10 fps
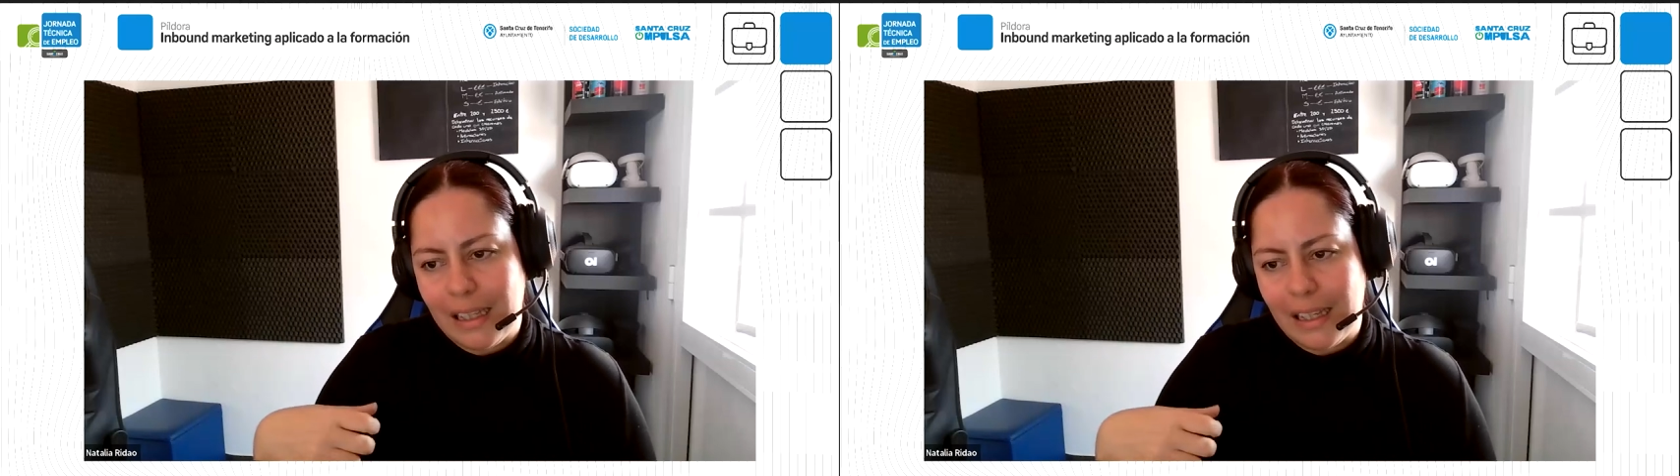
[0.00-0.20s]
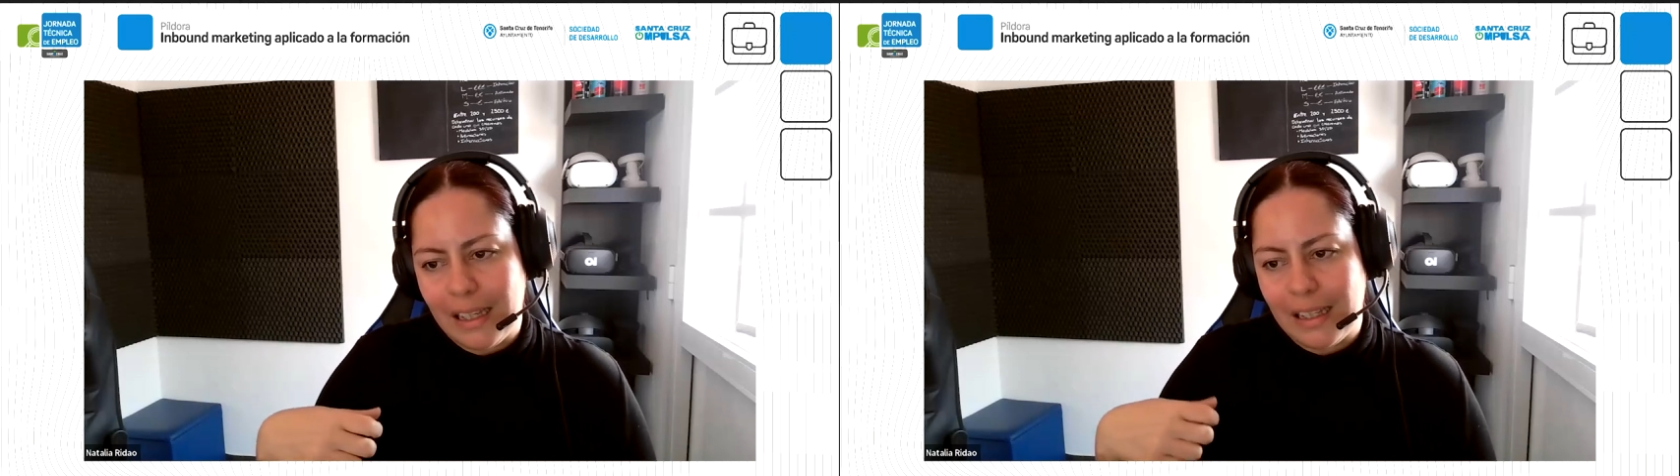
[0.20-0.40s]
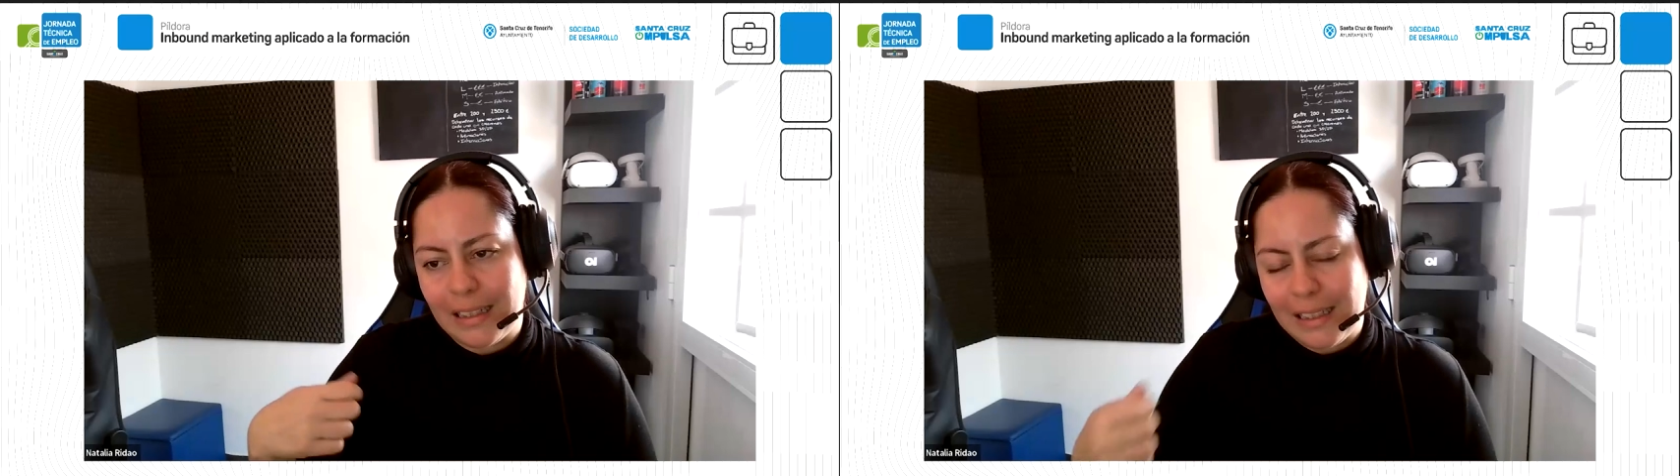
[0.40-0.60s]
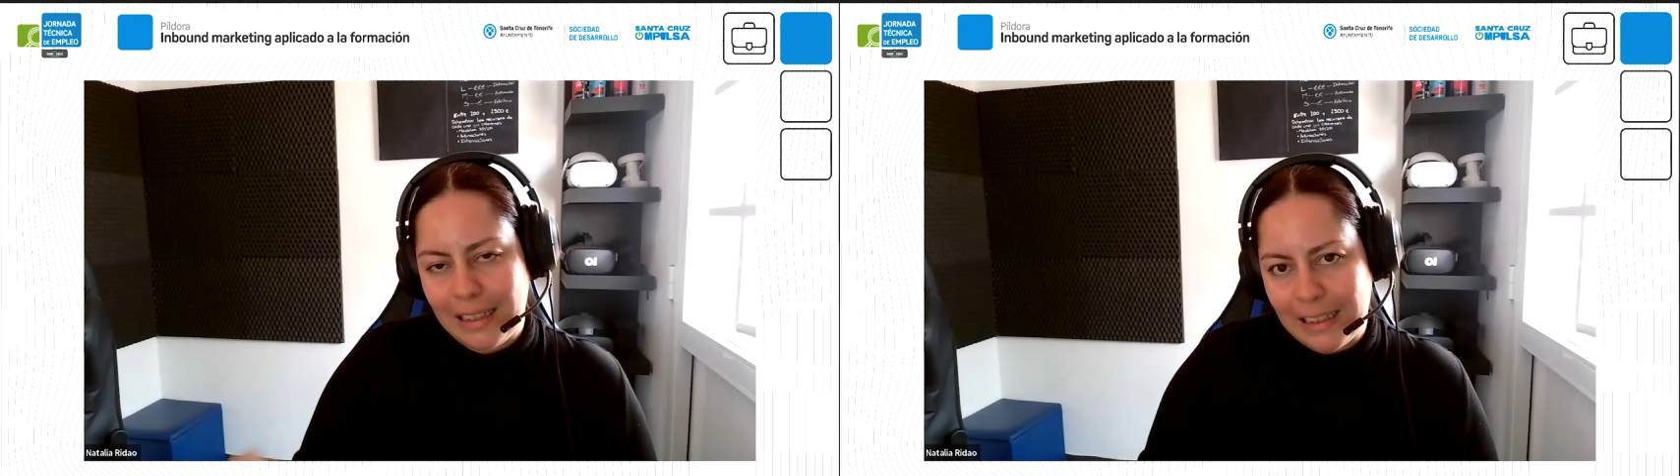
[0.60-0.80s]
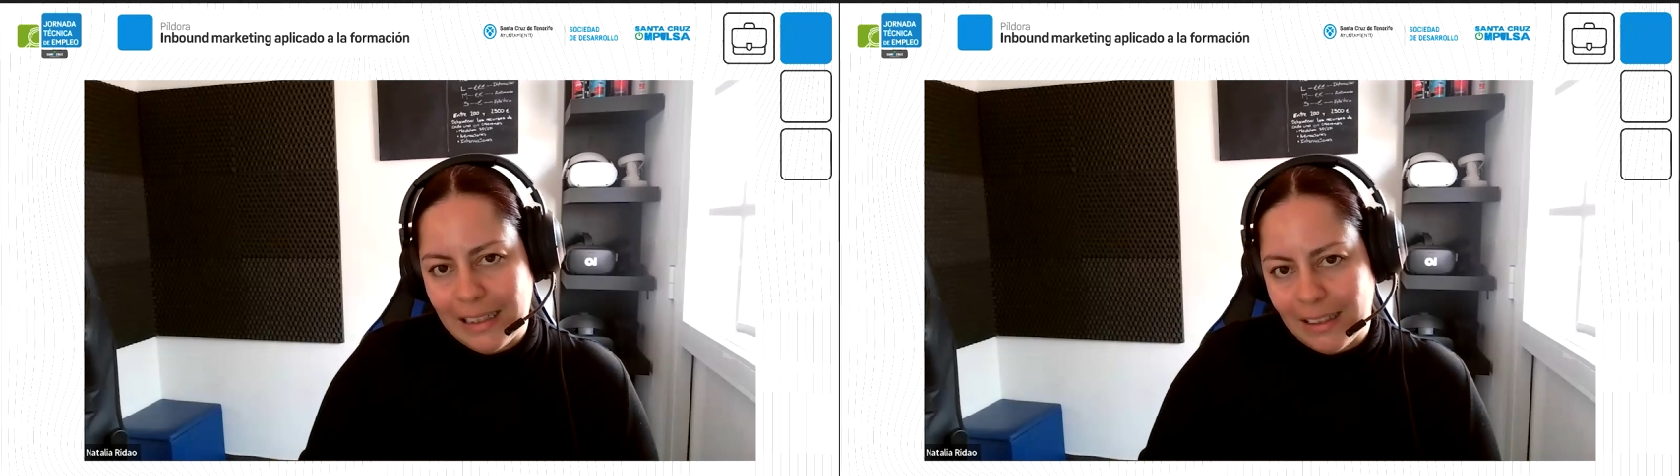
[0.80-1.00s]
eh,
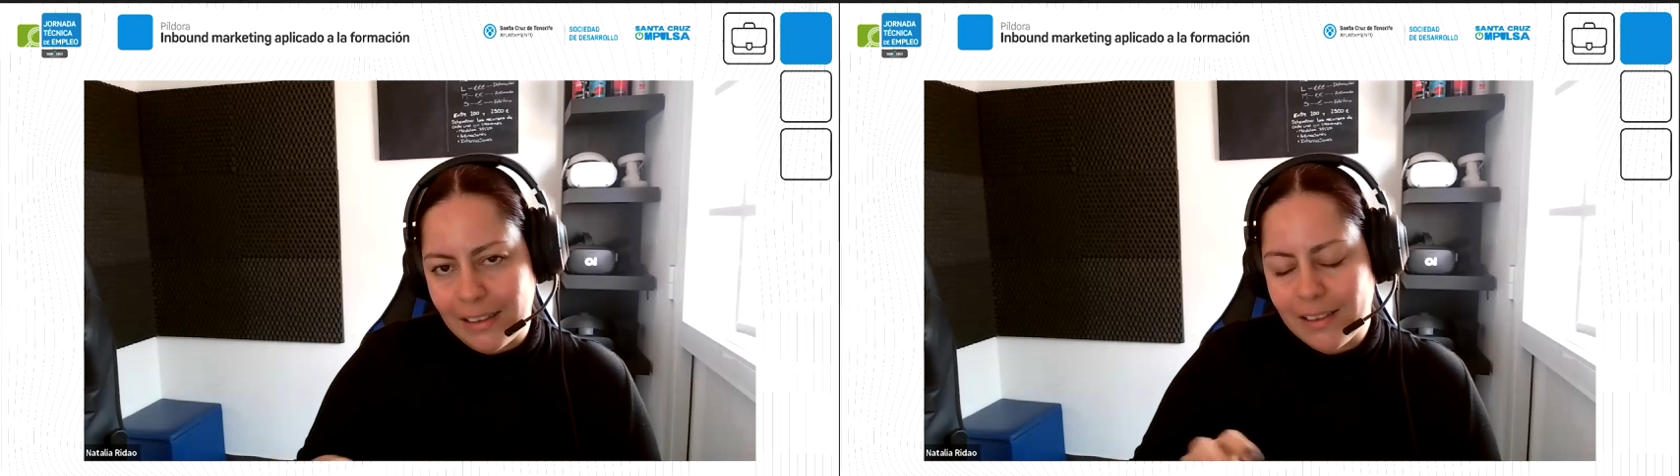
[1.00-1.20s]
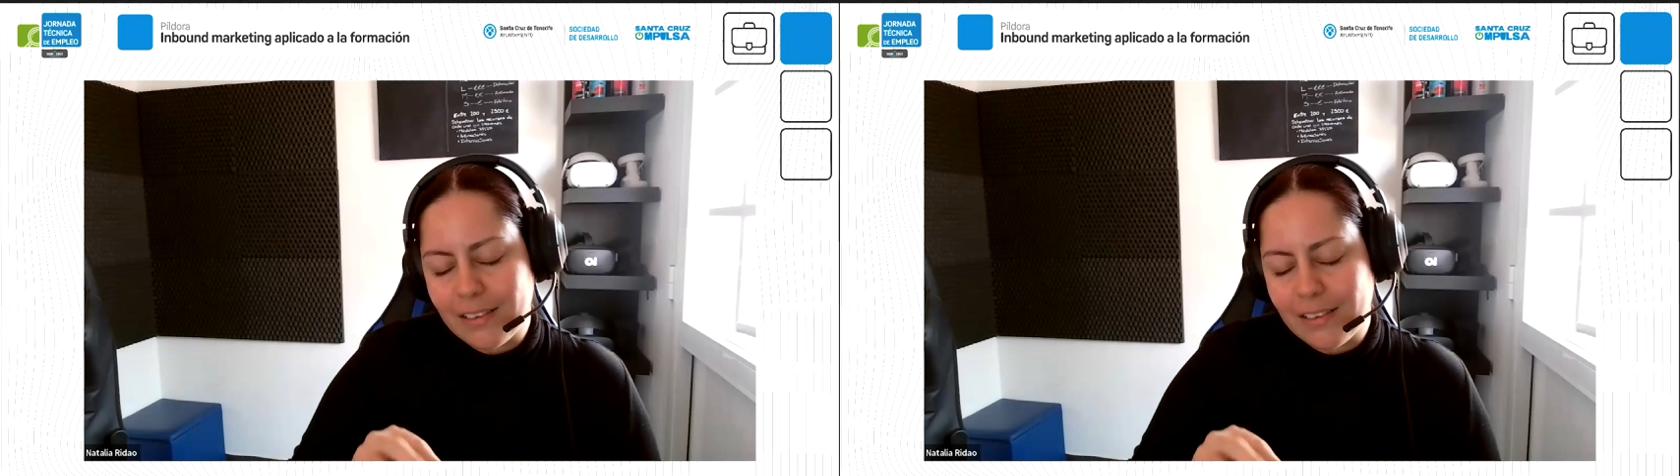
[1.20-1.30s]
digital.